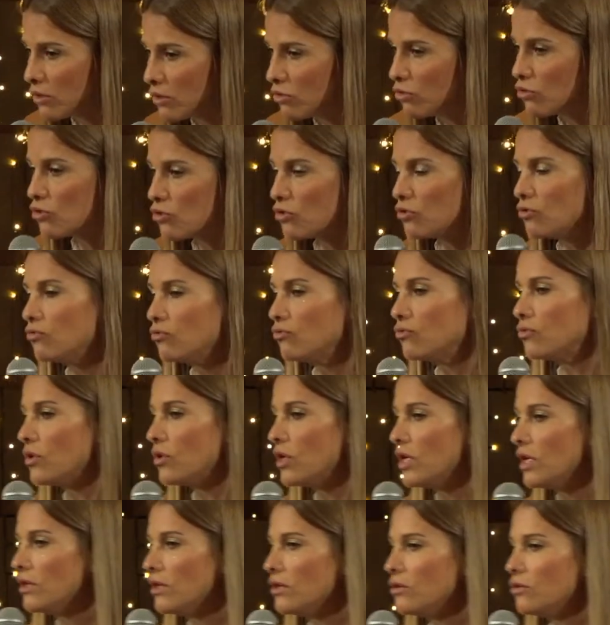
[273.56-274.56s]
le genou
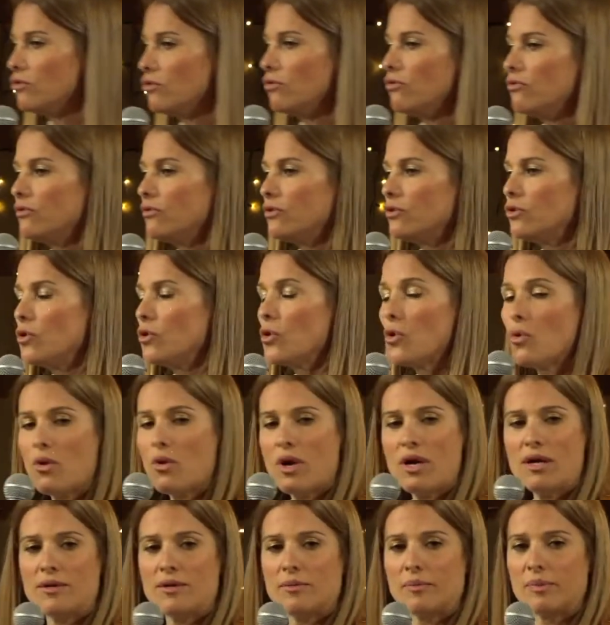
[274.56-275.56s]
devant le
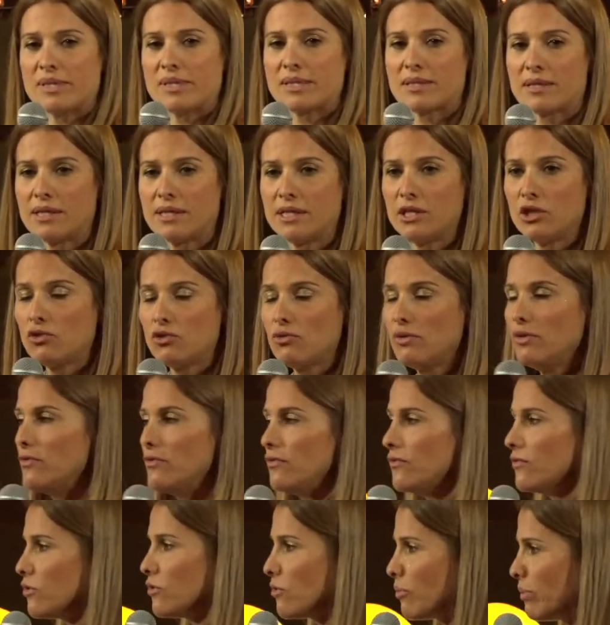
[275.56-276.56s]
roi, parce que les
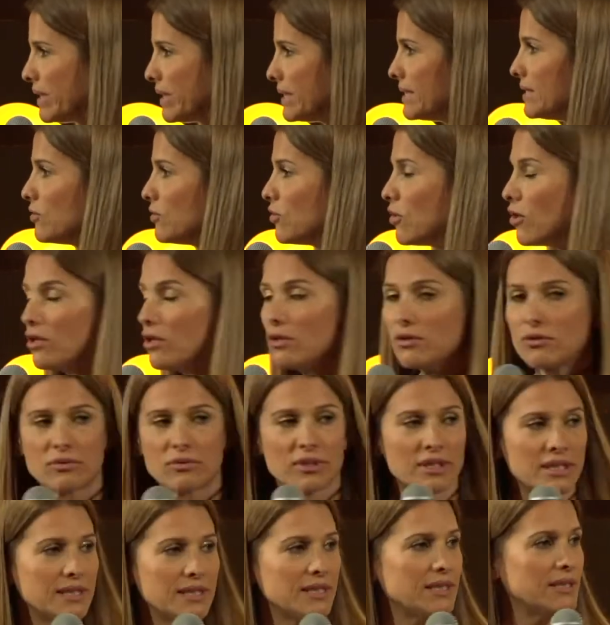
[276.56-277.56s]
Juifs n'ont pas d'idole,
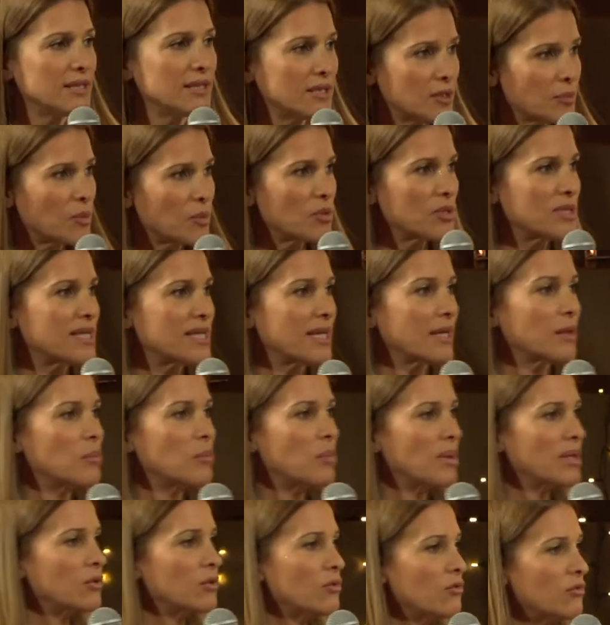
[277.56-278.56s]
donc ils ne se prosternent
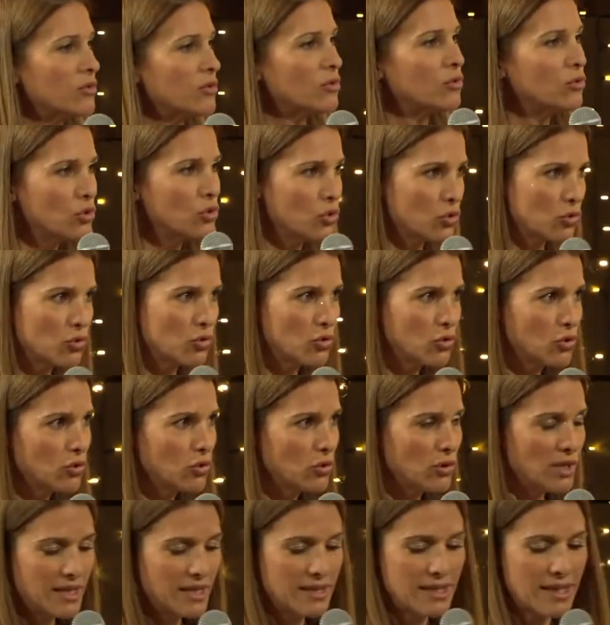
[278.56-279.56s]
pas devant autre chose que
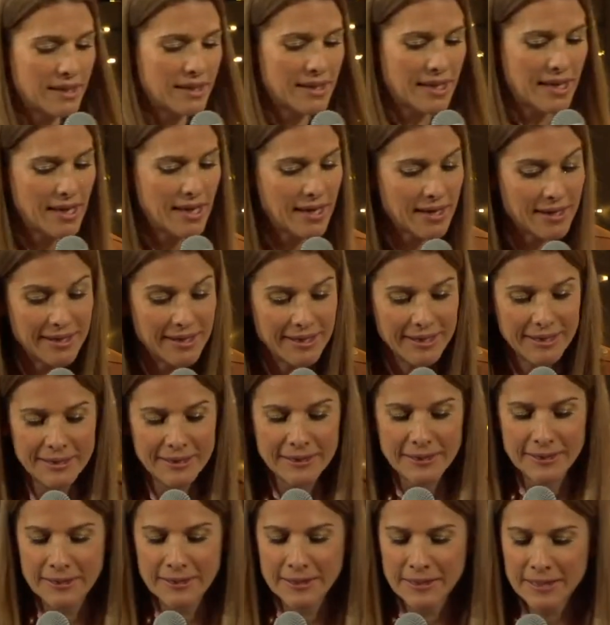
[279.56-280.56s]
l'Éternel,
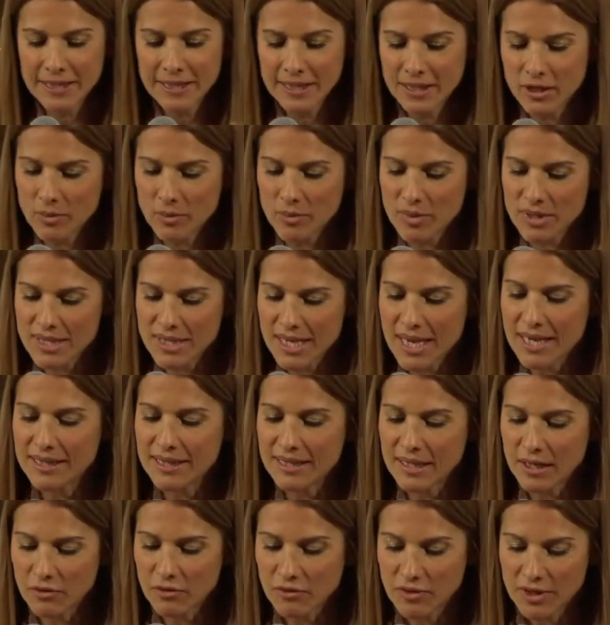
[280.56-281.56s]
il commençait à
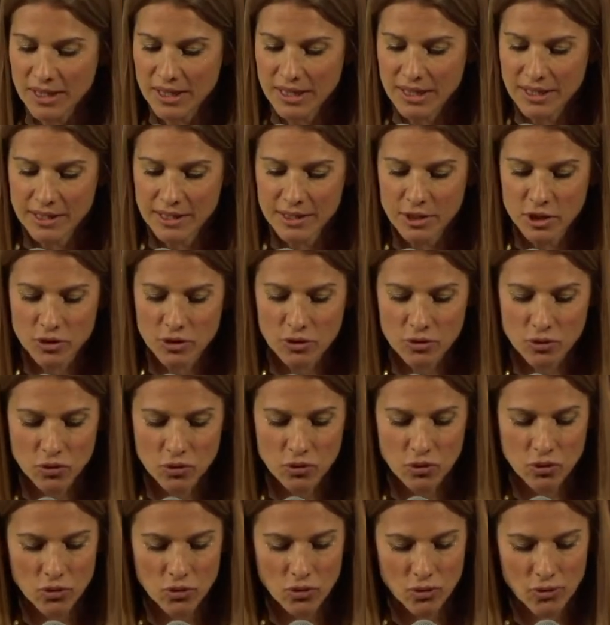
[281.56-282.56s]
énerver les gens
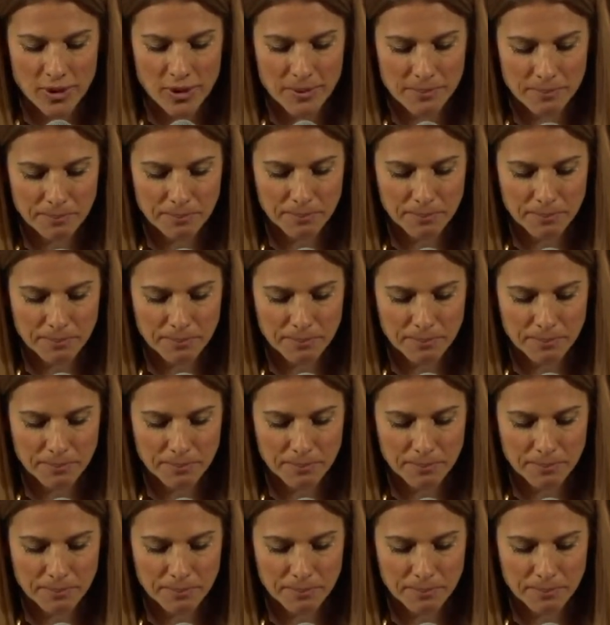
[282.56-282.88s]
autour de lui.